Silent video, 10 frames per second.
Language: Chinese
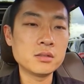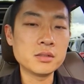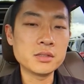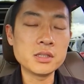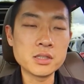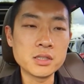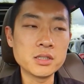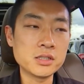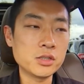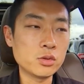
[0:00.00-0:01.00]
任何的
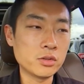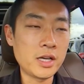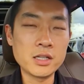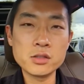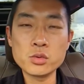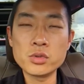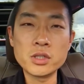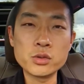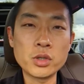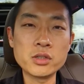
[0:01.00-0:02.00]
这种两个组合
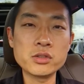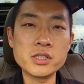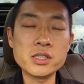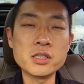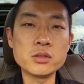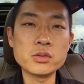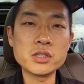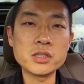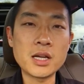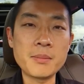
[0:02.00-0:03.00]
全都是新的东西，
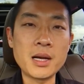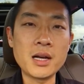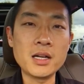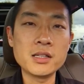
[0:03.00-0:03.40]
它怕